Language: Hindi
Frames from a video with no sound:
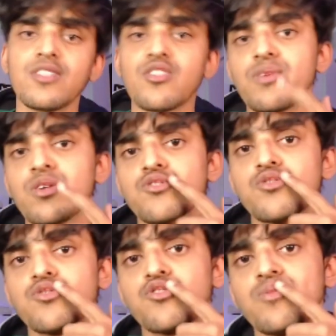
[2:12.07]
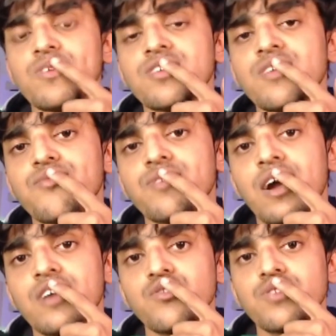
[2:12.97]
तो मेरे को शुरू शुरू में सिर्फ
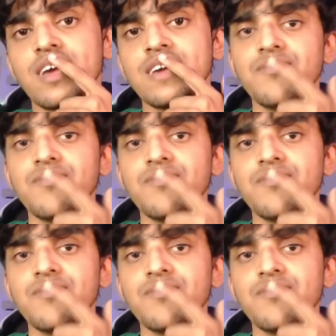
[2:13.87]
यहाँ चोट आई